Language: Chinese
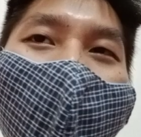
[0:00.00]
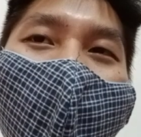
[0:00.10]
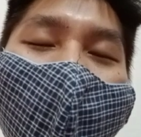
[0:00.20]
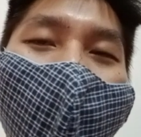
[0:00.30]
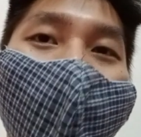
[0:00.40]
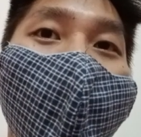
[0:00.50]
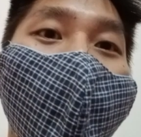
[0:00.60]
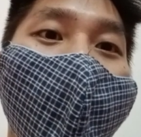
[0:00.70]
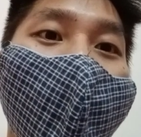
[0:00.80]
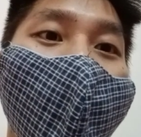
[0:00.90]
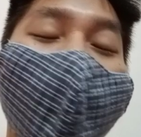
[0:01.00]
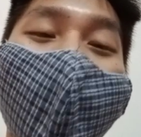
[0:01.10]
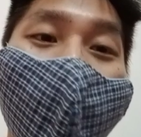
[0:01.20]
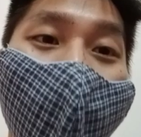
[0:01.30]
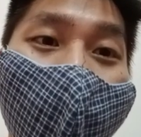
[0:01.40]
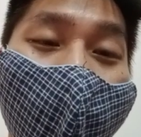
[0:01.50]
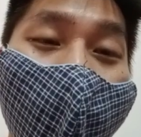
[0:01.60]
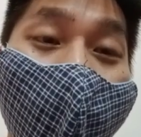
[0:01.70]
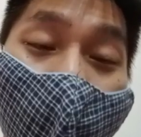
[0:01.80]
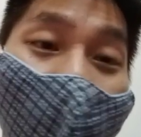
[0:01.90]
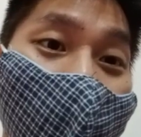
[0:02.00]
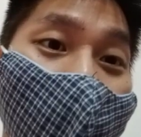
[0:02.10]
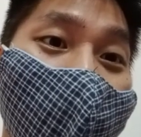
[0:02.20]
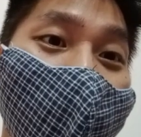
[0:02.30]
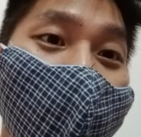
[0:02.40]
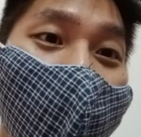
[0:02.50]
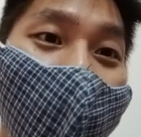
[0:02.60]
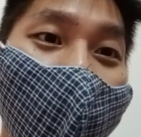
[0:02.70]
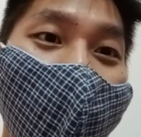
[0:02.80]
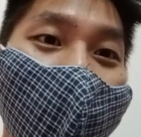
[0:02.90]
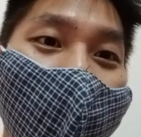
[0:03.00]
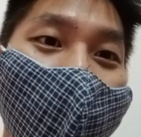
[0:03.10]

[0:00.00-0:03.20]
减到去六十五八线，OK？